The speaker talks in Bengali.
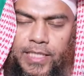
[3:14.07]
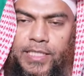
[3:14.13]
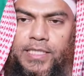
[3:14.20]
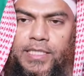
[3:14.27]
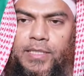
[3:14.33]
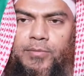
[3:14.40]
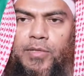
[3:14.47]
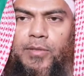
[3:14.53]

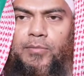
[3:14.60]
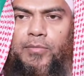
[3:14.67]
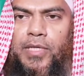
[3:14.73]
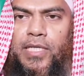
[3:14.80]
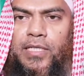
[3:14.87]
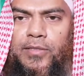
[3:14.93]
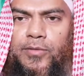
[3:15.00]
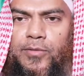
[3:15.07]
যেমন
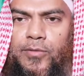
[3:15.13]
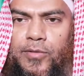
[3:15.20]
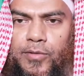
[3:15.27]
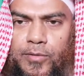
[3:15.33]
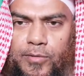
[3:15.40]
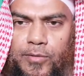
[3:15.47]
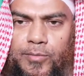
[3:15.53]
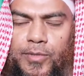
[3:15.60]
মারাত্মক কোনো
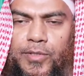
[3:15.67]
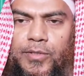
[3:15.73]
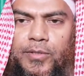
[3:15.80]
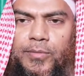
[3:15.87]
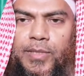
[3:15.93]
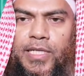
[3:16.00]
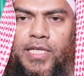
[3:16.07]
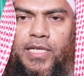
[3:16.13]
রোগ
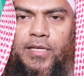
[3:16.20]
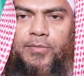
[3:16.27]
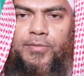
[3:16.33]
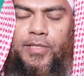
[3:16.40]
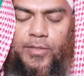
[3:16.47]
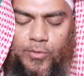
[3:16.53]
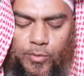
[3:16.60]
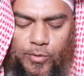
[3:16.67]
বর্তমানে
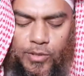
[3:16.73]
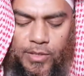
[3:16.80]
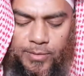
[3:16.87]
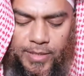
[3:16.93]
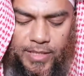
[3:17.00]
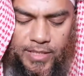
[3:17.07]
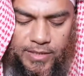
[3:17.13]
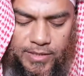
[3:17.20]
আপনার করোনা
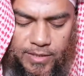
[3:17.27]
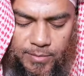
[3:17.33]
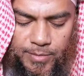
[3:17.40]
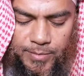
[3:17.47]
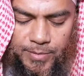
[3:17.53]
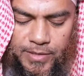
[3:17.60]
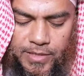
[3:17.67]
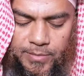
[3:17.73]
ভাইরাসের
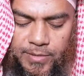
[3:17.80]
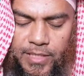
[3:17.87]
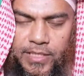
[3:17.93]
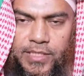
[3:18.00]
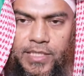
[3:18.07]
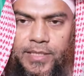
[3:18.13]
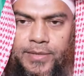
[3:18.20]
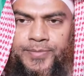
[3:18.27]
ব্যাপার স্যাপার
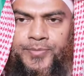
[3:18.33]
আসে